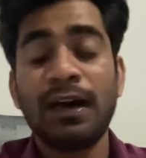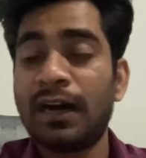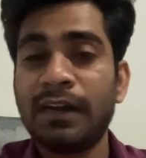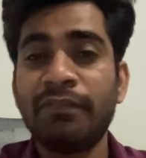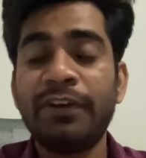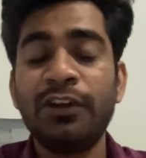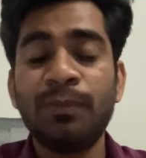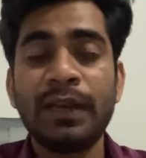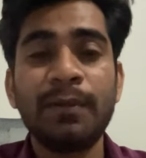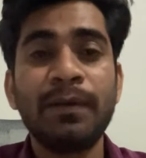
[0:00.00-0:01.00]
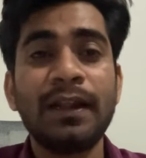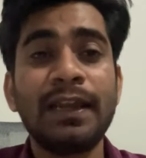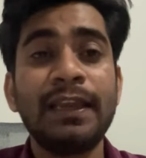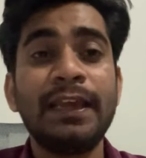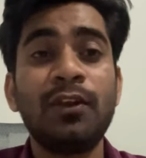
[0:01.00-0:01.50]
आठ वीडियो मैंने बना
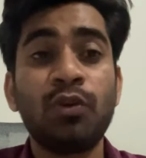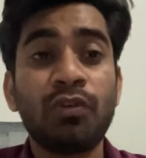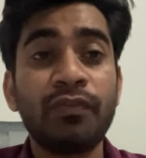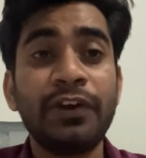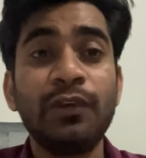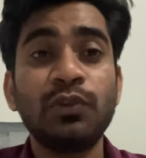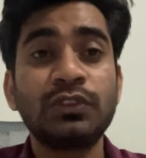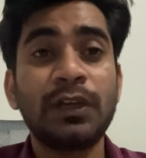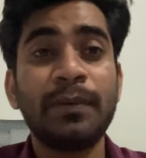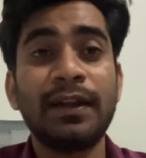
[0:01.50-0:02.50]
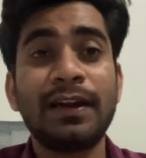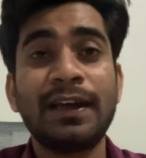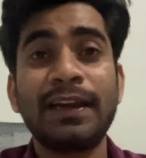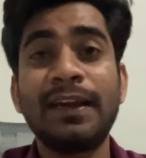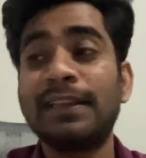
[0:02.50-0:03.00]
ली है नौ वीडियोस का मेरा
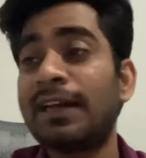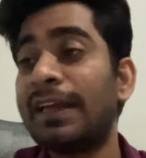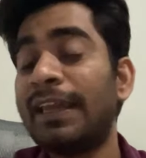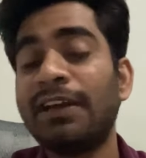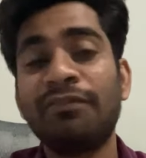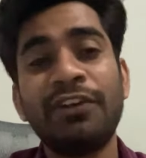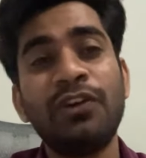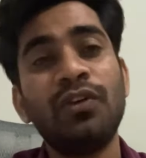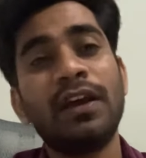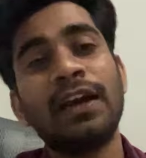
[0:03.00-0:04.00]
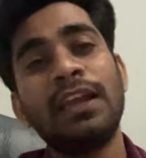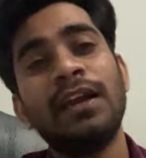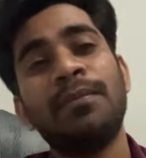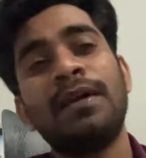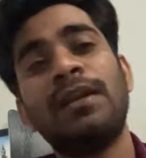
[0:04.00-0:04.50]
टारगेट था एक वीडियो रह गई
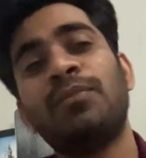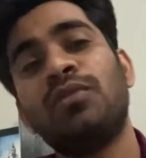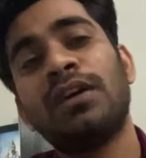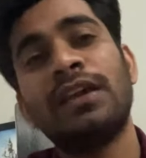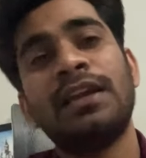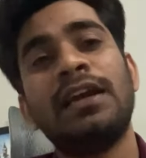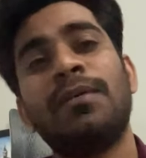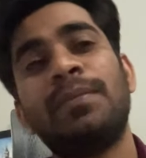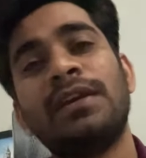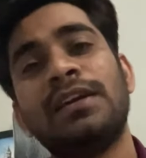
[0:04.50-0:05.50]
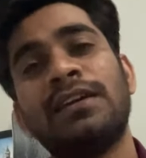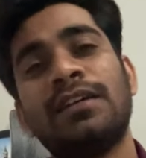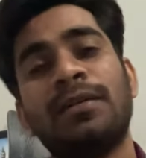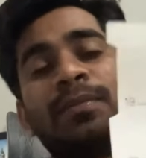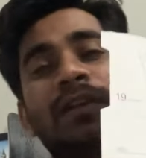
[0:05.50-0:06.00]
है मैंने पूरा ये यहाँ पे
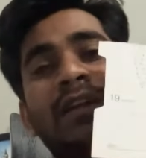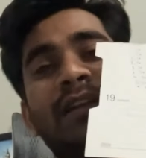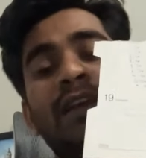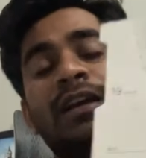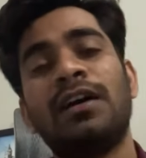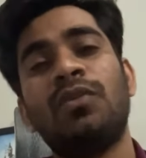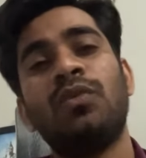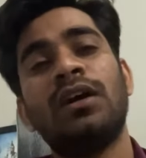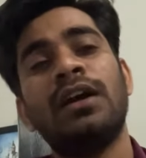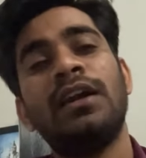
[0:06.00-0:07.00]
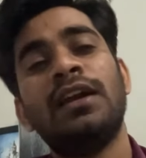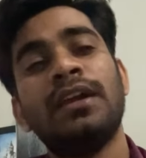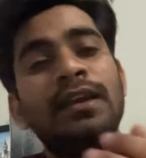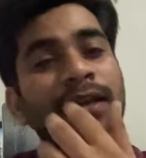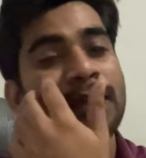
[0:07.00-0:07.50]
अपना लिखा हुआ है
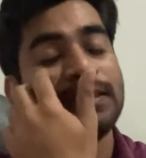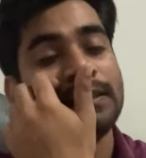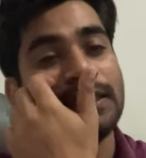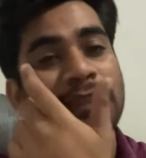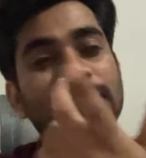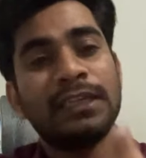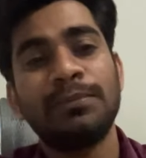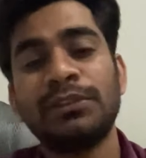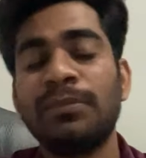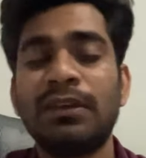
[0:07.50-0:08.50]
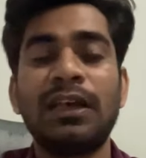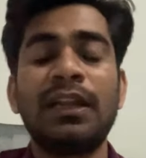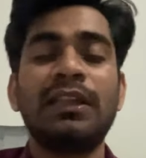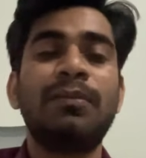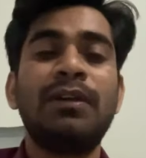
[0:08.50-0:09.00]
इसी के हिसाब से बना
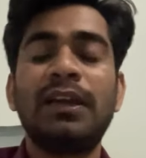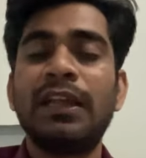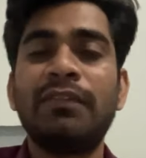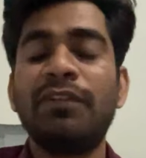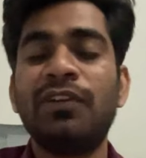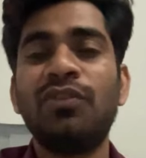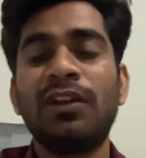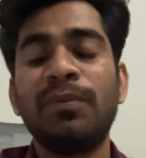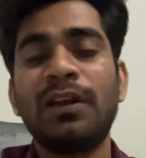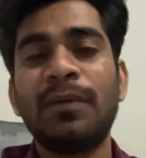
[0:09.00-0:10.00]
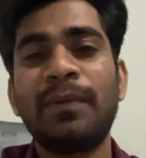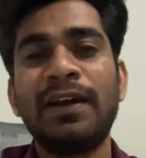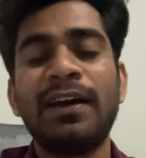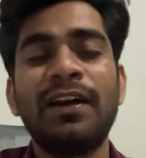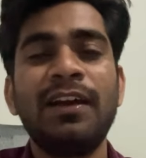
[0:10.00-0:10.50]
रहा था बट एक वीडियो नहीं बना पाया